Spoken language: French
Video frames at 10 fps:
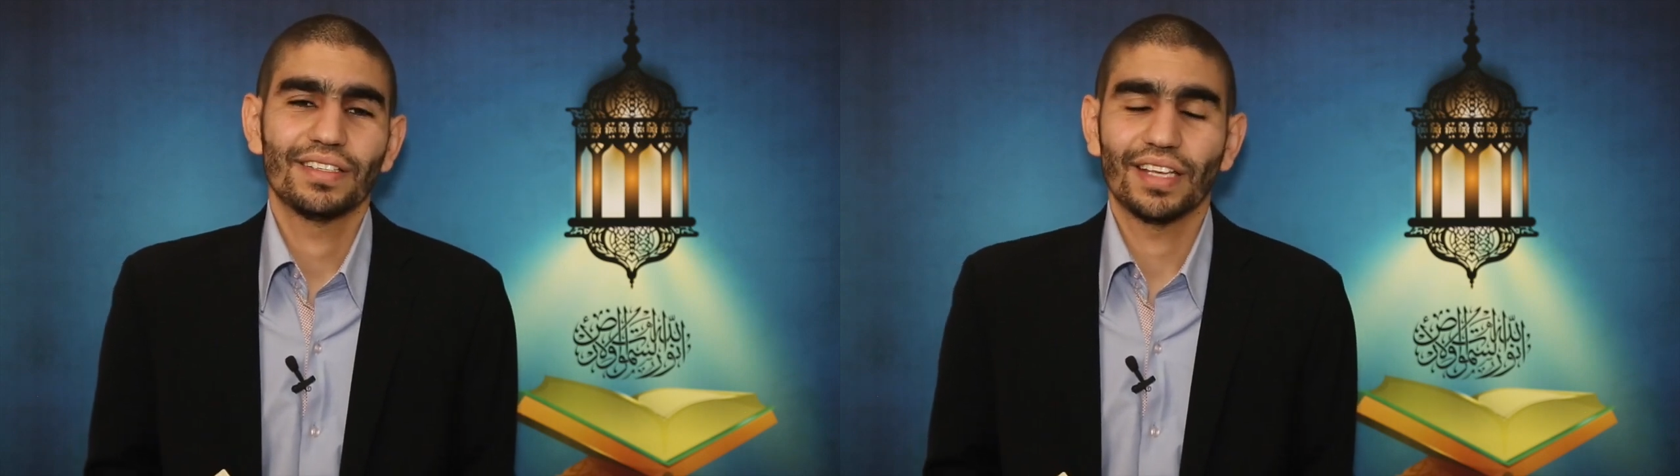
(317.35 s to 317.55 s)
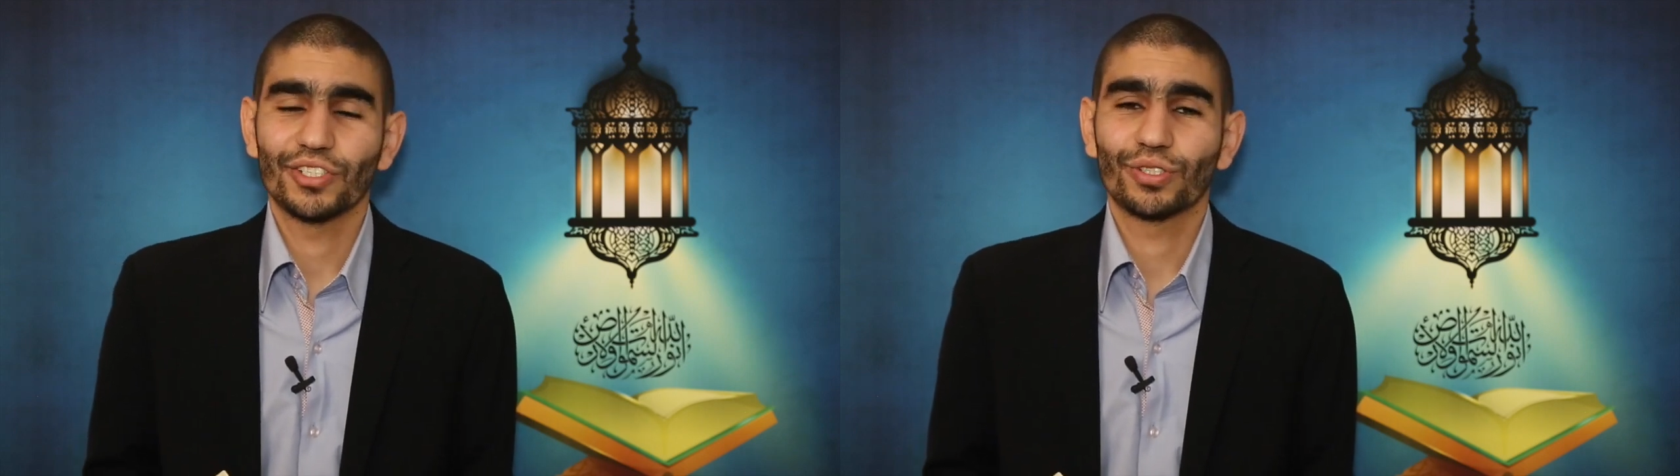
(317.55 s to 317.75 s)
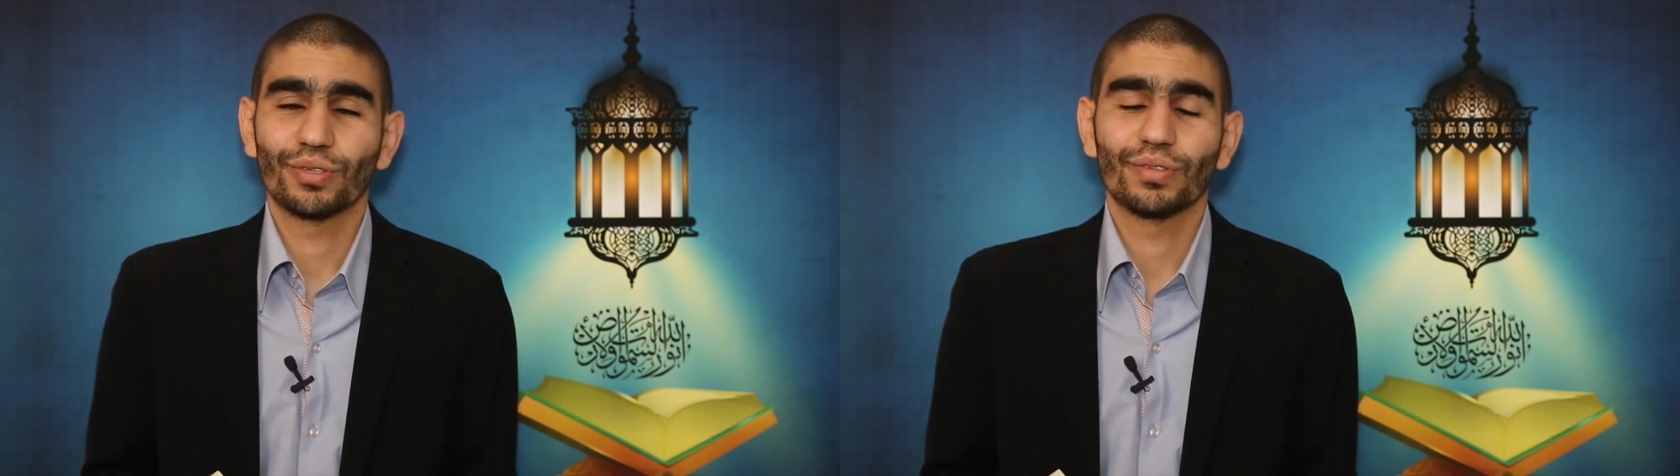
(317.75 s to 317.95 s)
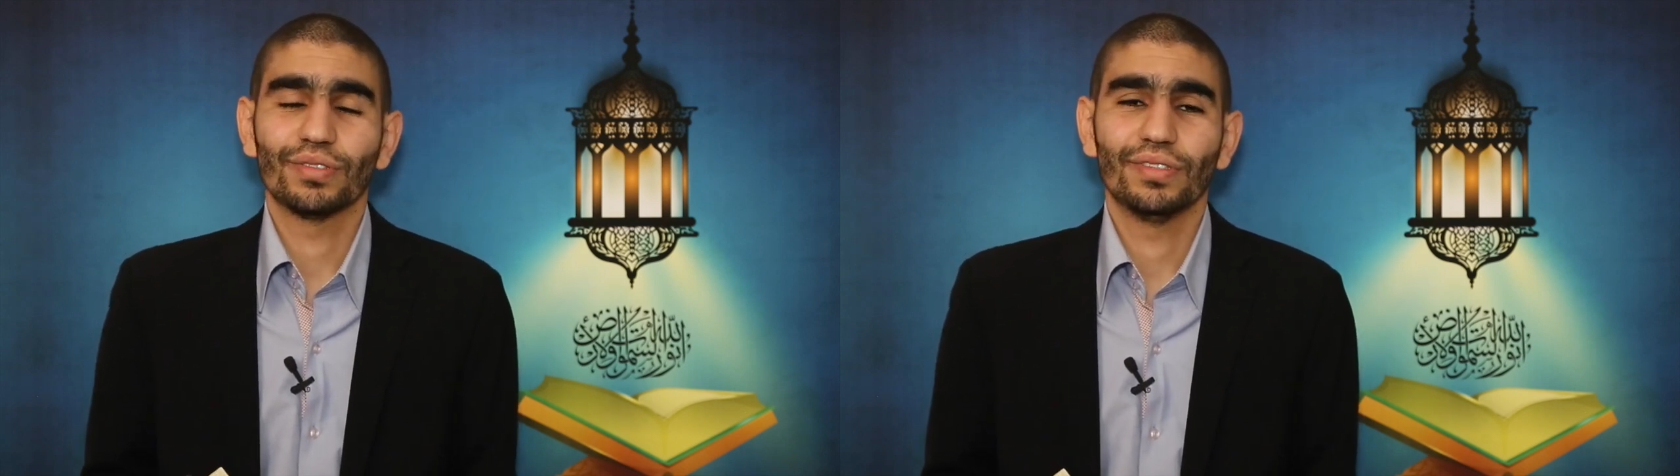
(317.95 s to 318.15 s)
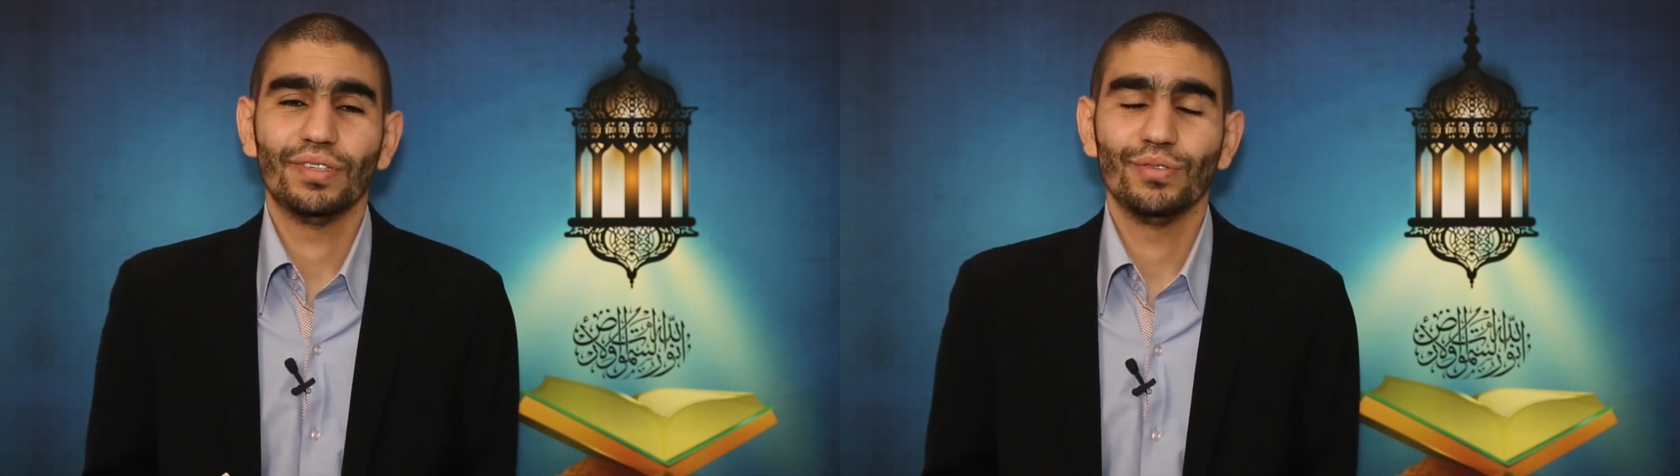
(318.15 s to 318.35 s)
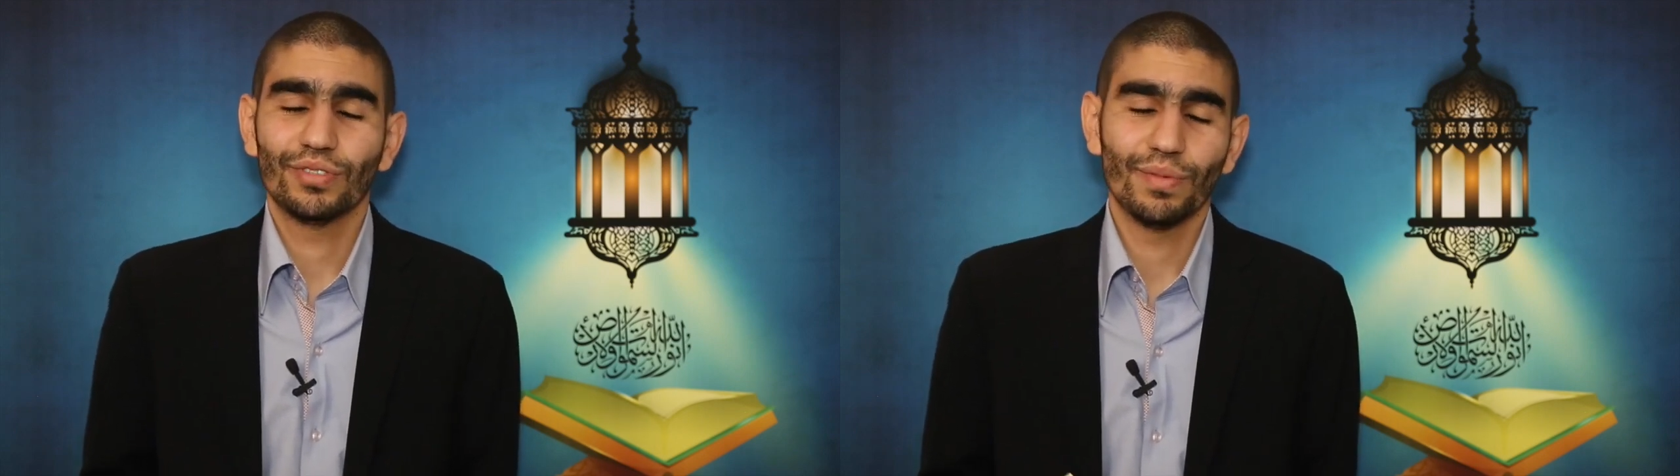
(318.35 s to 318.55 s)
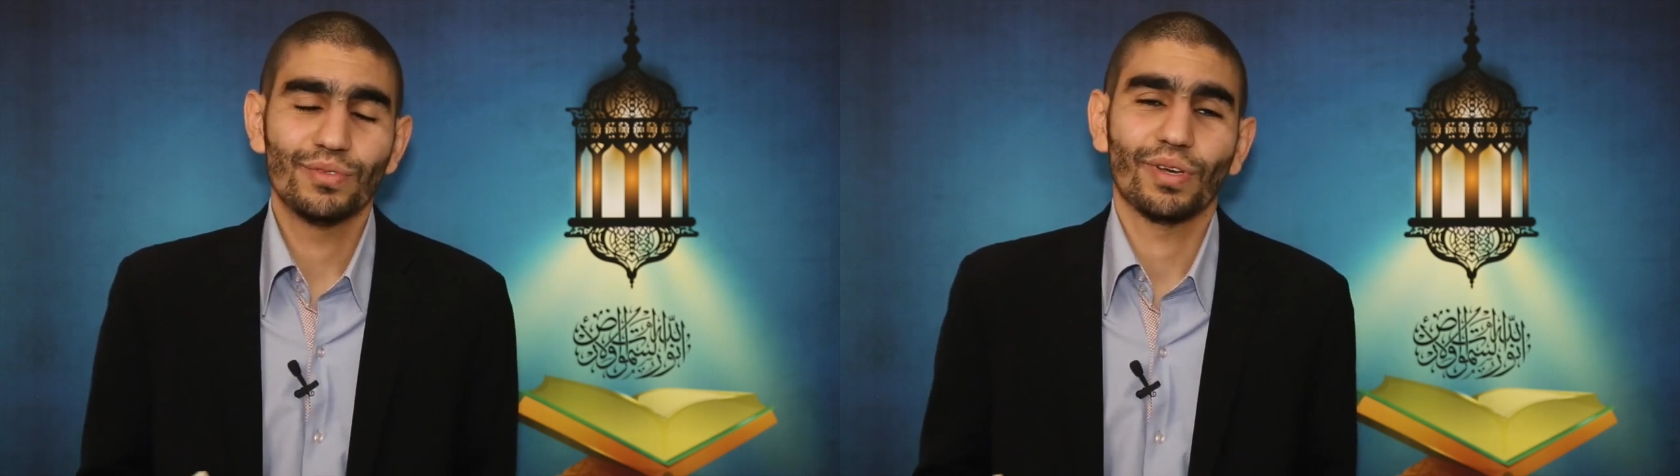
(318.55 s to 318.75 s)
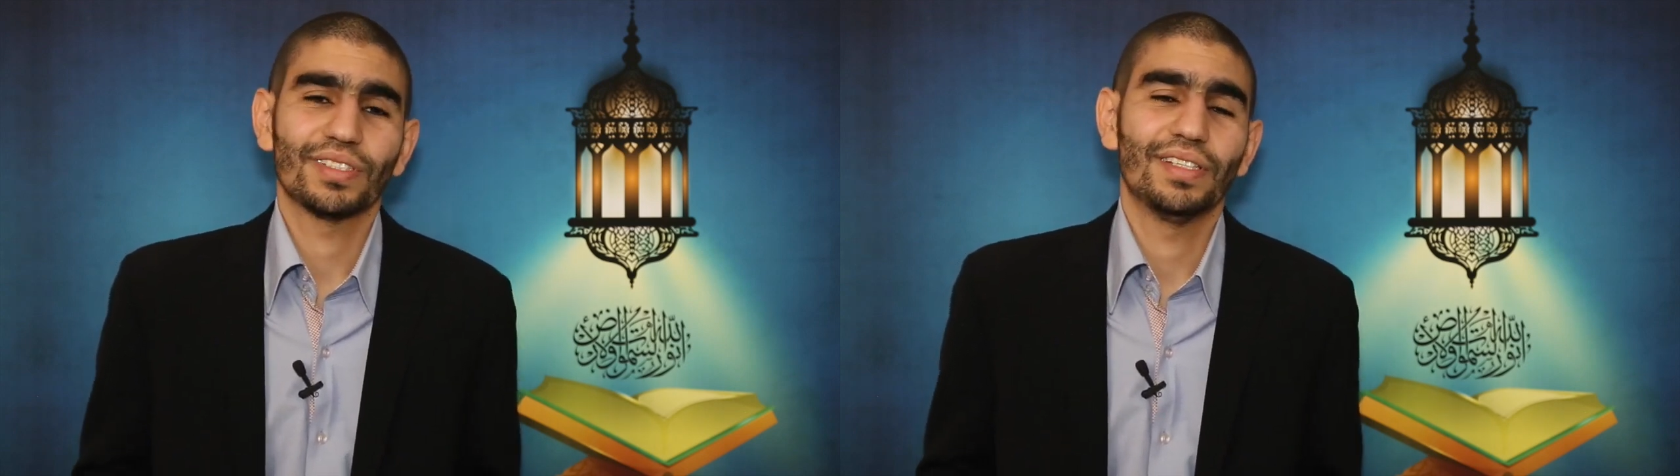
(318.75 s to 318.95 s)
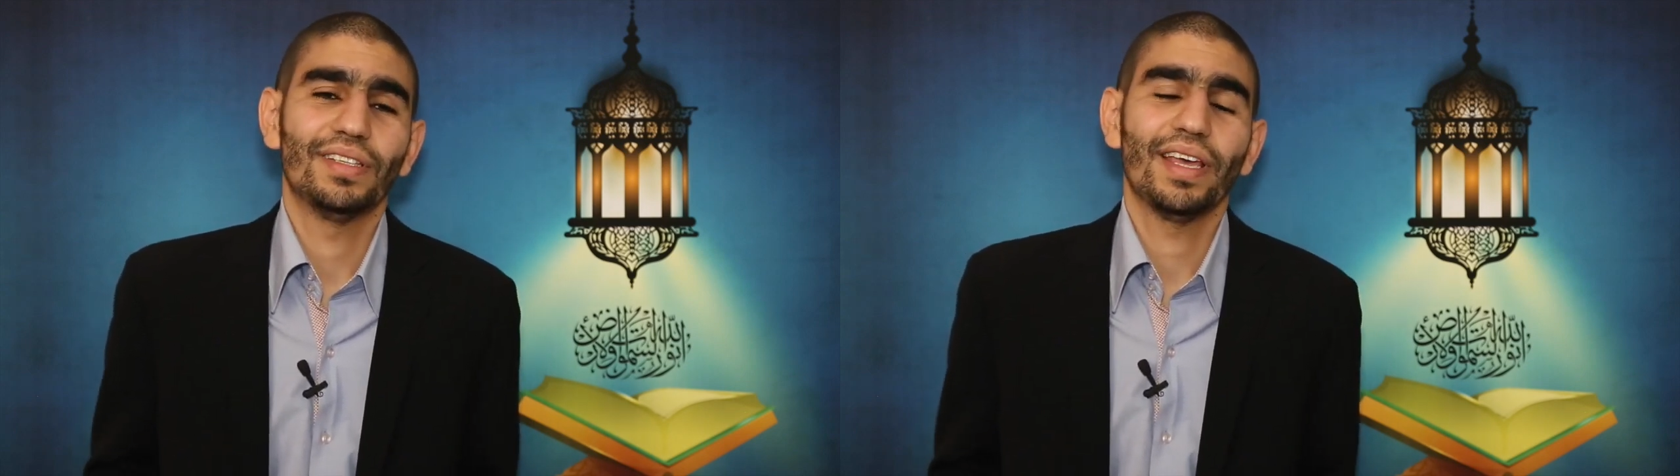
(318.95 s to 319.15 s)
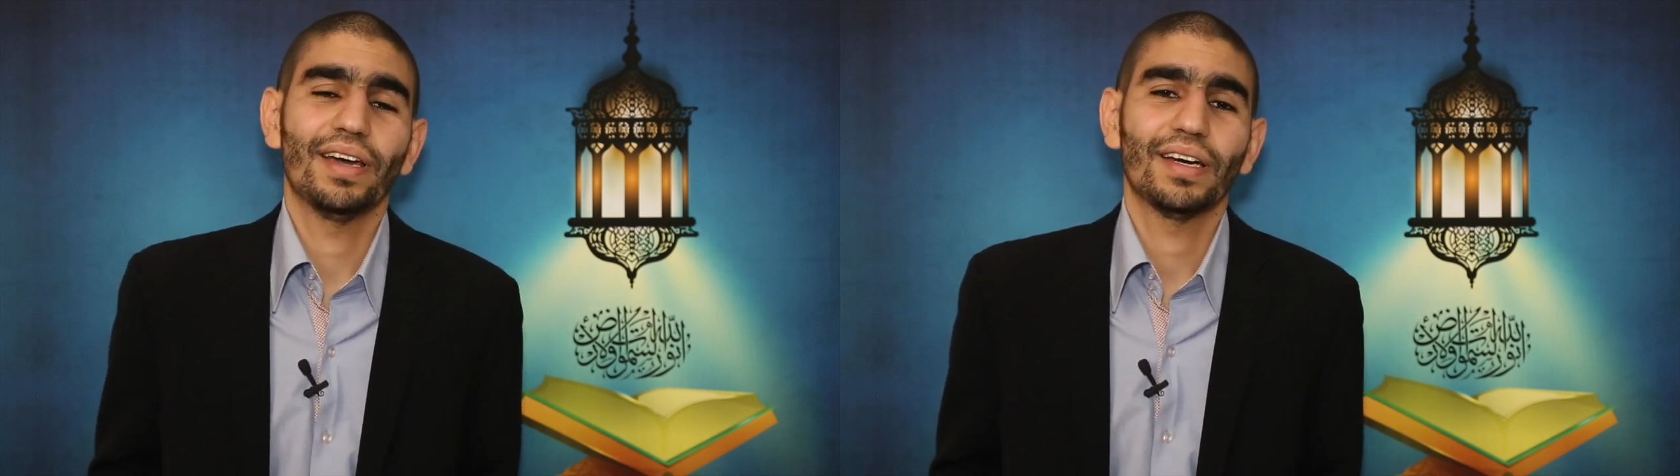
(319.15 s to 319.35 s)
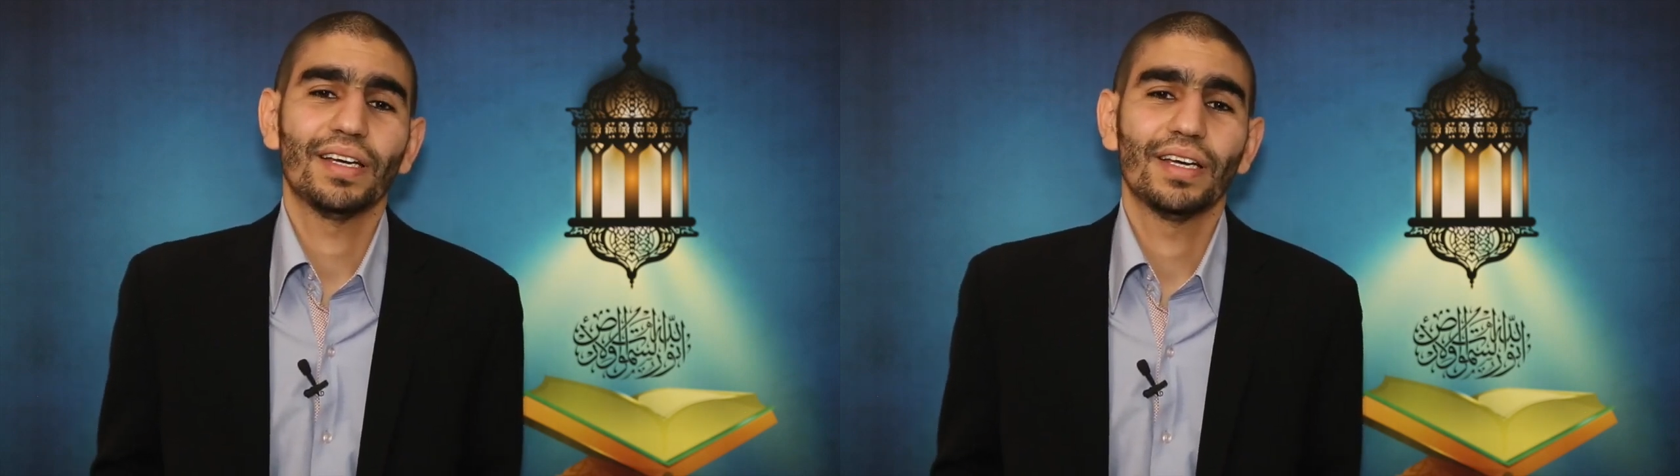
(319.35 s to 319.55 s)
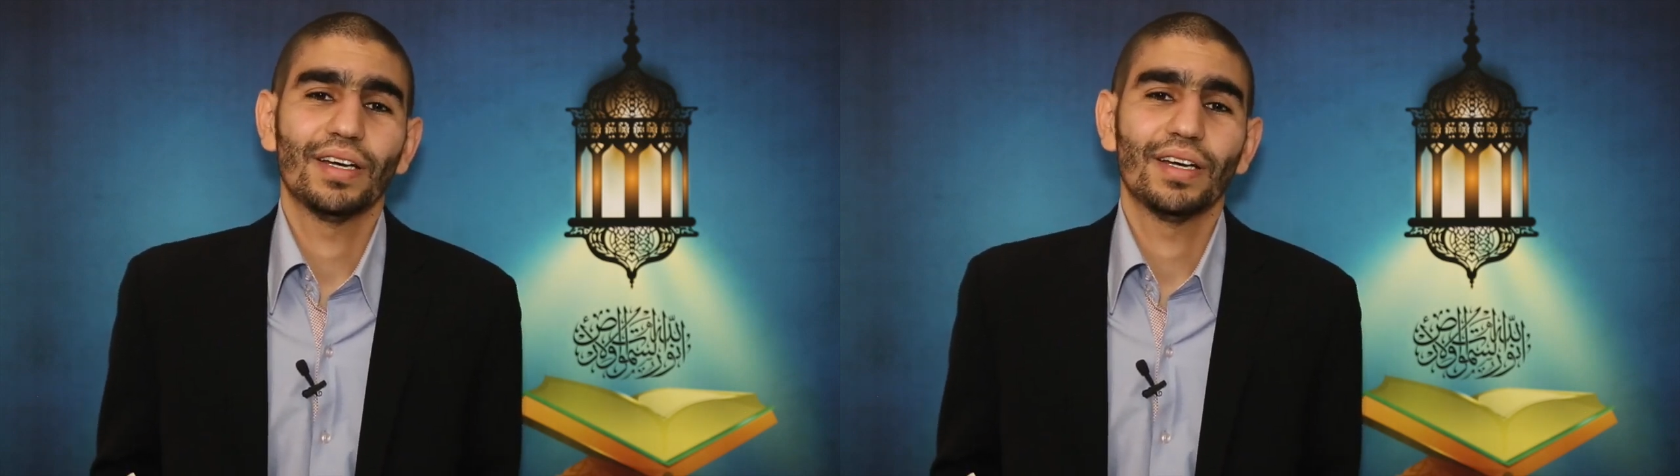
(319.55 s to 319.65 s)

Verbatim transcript: sache que nous sommes sur cette terre